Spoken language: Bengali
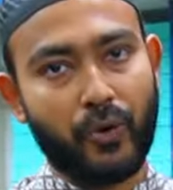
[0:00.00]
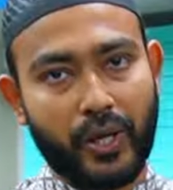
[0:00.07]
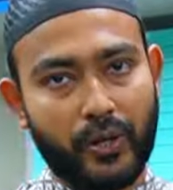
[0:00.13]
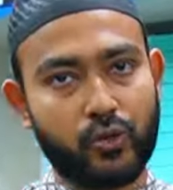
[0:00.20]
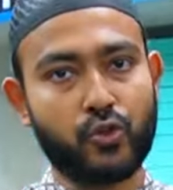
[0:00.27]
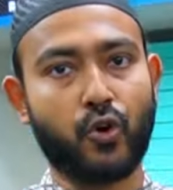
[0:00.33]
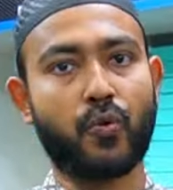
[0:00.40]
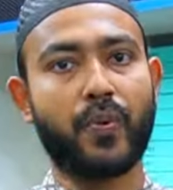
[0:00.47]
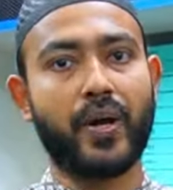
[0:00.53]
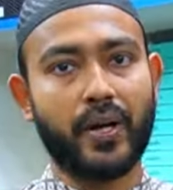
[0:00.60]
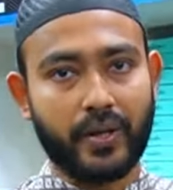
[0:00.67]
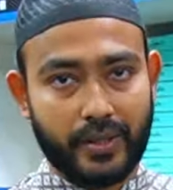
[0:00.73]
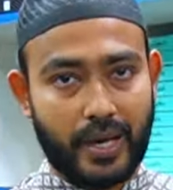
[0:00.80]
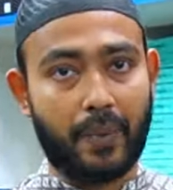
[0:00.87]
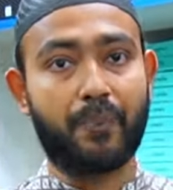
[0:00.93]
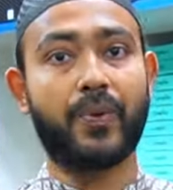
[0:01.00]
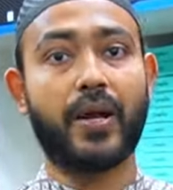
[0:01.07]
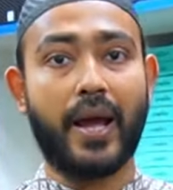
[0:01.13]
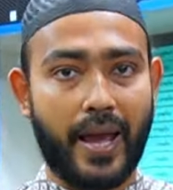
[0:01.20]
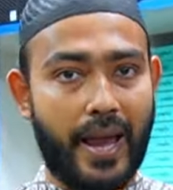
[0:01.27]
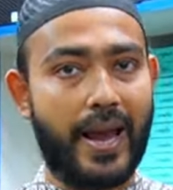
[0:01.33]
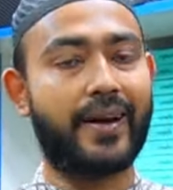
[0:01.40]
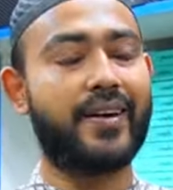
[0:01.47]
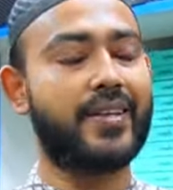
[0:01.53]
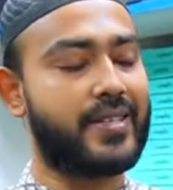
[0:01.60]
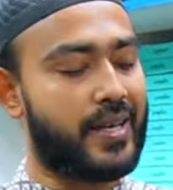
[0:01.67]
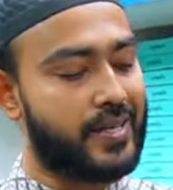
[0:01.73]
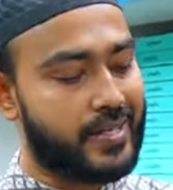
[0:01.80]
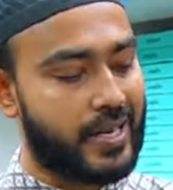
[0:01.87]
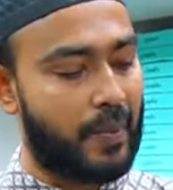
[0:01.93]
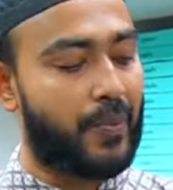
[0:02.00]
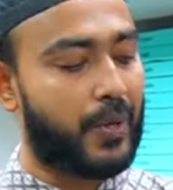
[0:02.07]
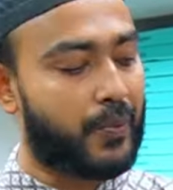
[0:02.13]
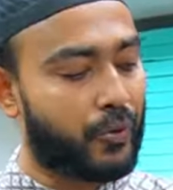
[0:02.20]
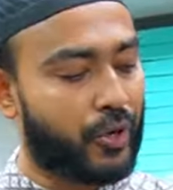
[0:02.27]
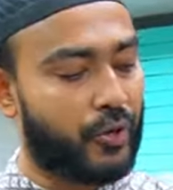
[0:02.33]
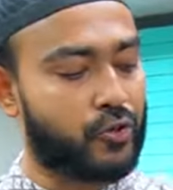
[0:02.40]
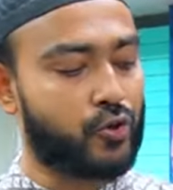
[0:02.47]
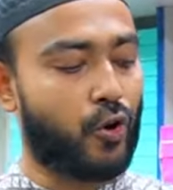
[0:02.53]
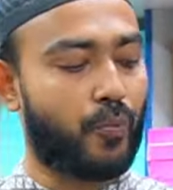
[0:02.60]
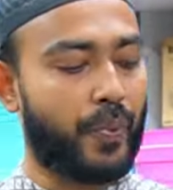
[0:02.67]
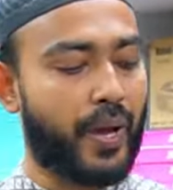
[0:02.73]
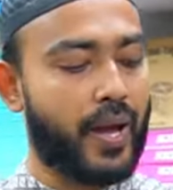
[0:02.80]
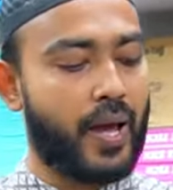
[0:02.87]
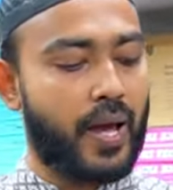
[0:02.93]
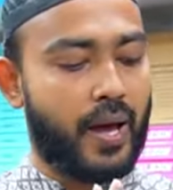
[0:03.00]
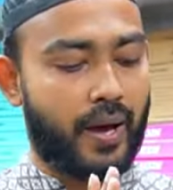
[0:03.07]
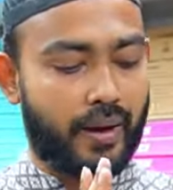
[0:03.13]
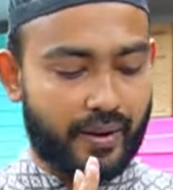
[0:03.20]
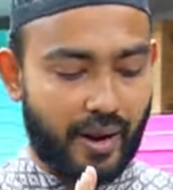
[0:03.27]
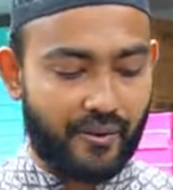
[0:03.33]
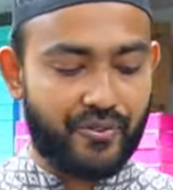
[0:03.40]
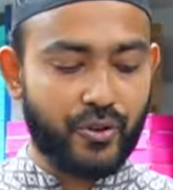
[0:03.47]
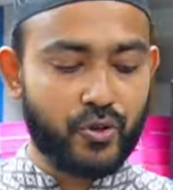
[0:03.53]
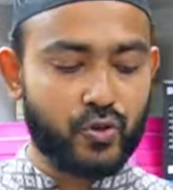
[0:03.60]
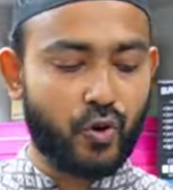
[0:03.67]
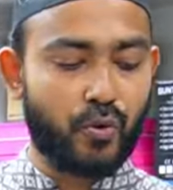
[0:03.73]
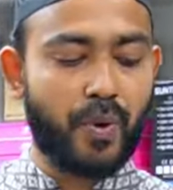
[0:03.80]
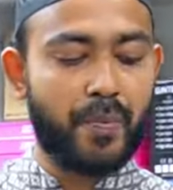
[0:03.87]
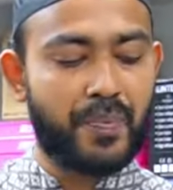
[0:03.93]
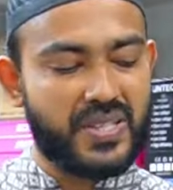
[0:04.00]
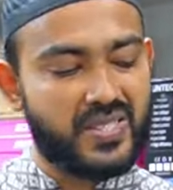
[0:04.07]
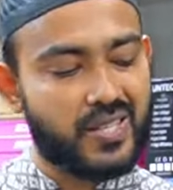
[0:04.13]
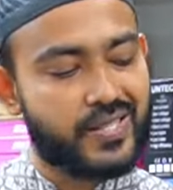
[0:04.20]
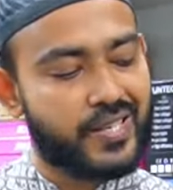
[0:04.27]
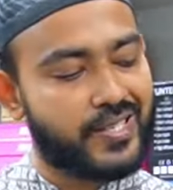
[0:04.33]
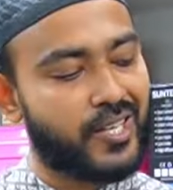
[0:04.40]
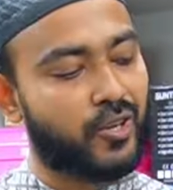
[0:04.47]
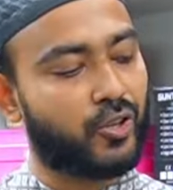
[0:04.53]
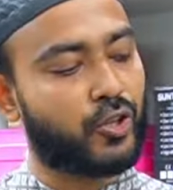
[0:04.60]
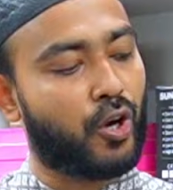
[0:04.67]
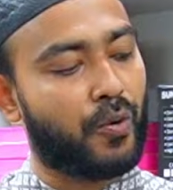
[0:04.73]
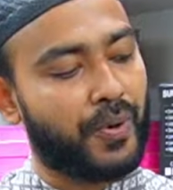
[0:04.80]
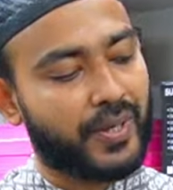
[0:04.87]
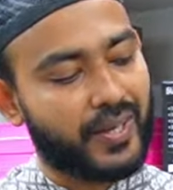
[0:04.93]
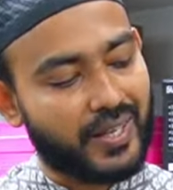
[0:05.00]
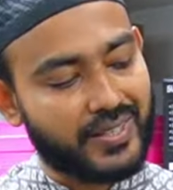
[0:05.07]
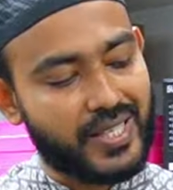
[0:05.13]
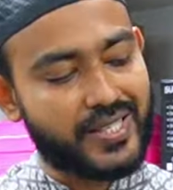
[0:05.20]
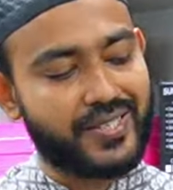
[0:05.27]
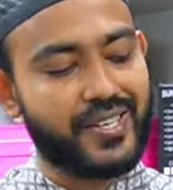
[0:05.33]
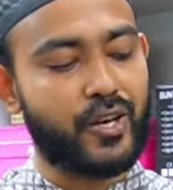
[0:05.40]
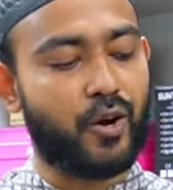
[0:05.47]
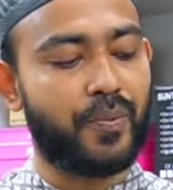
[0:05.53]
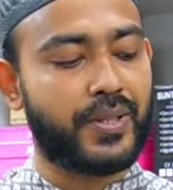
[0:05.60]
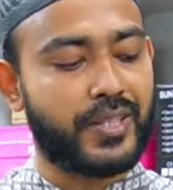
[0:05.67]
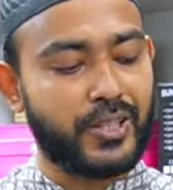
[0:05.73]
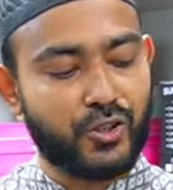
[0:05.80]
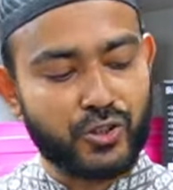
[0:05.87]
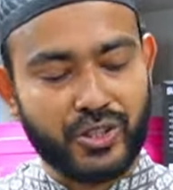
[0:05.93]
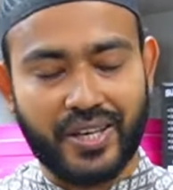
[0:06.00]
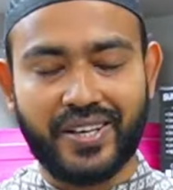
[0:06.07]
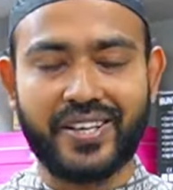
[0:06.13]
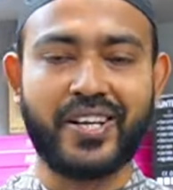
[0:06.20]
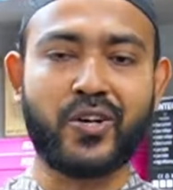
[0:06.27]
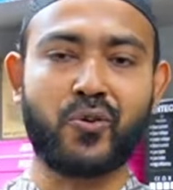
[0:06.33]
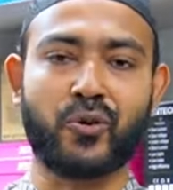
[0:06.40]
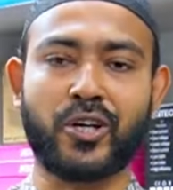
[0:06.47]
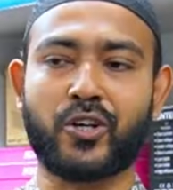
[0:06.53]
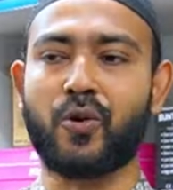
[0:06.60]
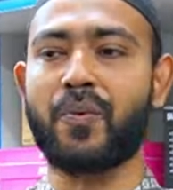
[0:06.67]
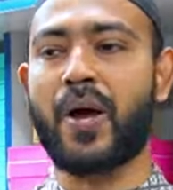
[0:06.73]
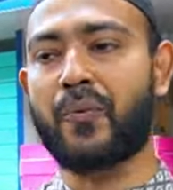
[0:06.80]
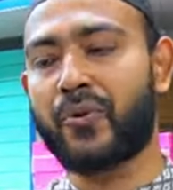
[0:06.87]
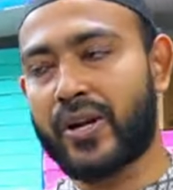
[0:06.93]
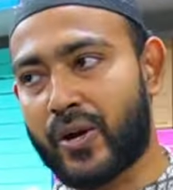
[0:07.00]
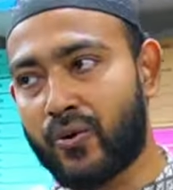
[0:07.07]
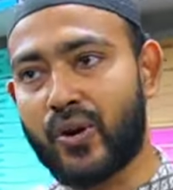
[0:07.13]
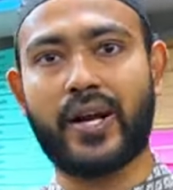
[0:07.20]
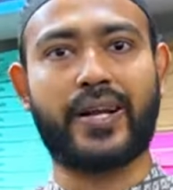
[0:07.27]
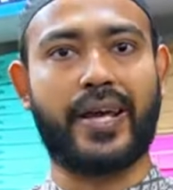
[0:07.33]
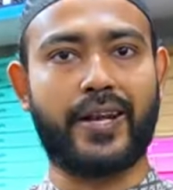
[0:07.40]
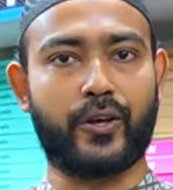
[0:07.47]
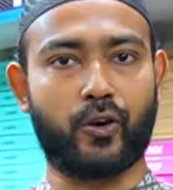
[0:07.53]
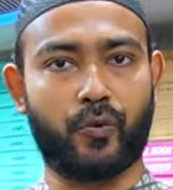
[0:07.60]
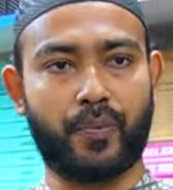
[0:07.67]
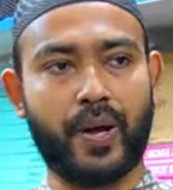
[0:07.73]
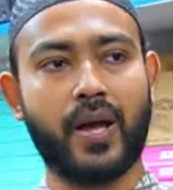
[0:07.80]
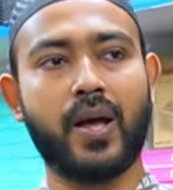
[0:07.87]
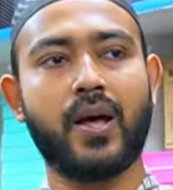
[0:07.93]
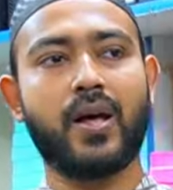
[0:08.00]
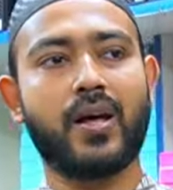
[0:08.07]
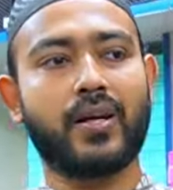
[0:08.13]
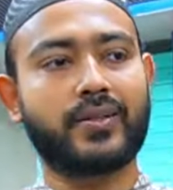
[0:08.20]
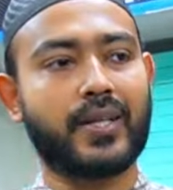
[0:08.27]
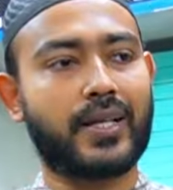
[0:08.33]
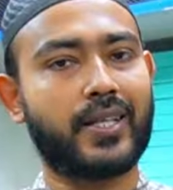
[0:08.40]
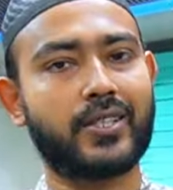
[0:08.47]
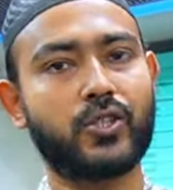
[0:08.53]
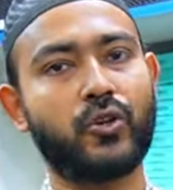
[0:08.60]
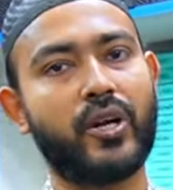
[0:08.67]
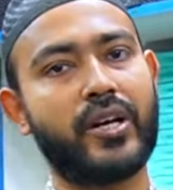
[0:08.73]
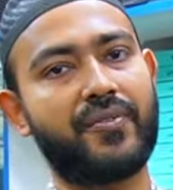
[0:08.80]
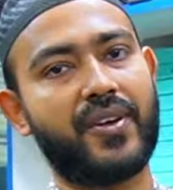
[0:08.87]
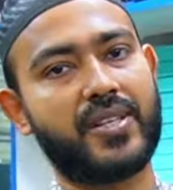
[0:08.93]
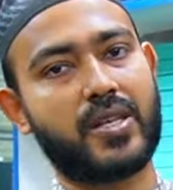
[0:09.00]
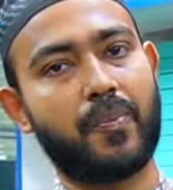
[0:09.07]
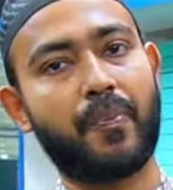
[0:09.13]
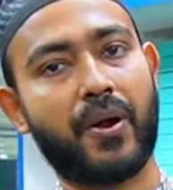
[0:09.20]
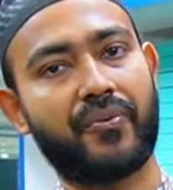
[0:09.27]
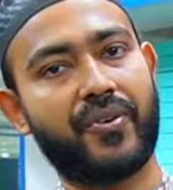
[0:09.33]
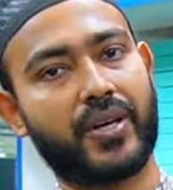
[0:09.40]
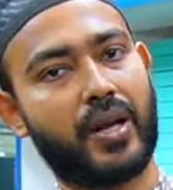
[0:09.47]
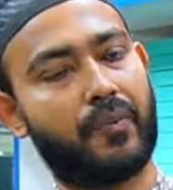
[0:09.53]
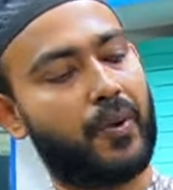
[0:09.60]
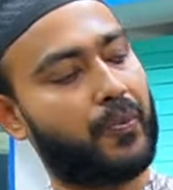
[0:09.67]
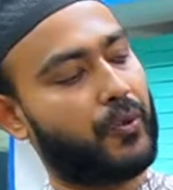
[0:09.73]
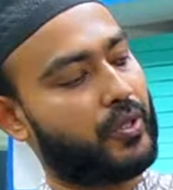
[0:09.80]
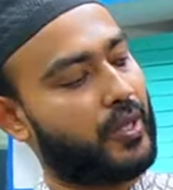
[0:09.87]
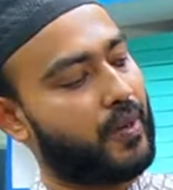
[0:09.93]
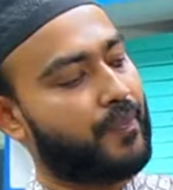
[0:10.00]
মোডে ইউজ করবে হ্যান্ড ডিসাইজ ট্যাবলেট মোডে ইউজ করবে রাফ ইউজ করবে বিজনেস রিজেট হতে হবে টাচ স্ক্রিন হবে তিনশো ষাট ডিগ্রি রোটেট হবে এবং রেগুলার ক্যারি করবে তাদের জন্য এই ডিভাইসটা পারফেক্ট আমার মতে